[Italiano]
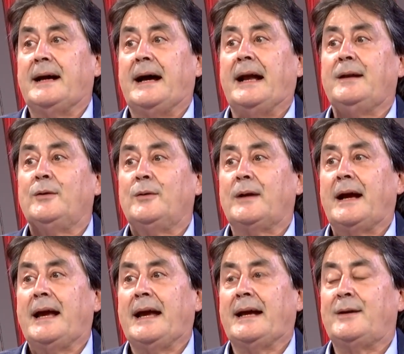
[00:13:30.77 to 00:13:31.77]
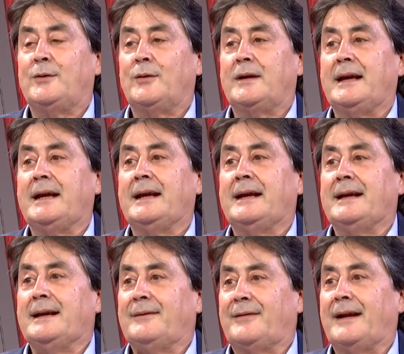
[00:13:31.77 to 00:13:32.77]
Allora ecco che
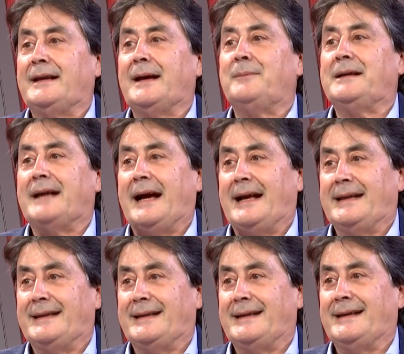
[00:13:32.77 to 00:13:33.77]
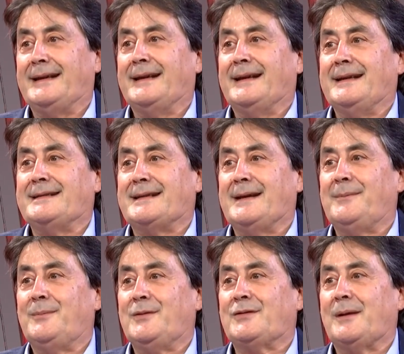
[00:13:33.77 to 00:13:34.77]
fra gli abitanti, i
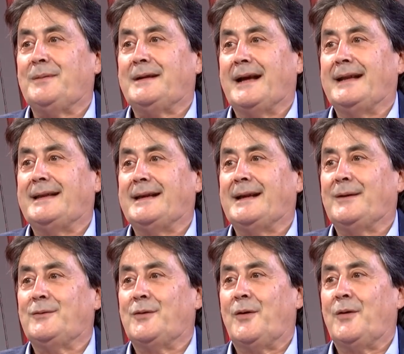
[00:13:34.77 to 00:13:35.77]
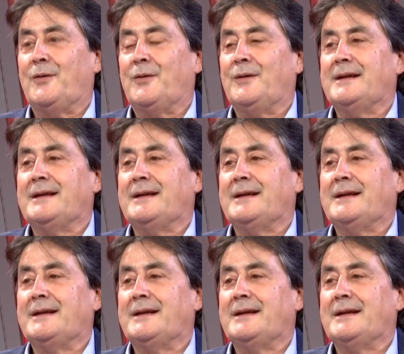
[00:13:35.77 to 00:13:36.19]
semplici abitanti del luogo,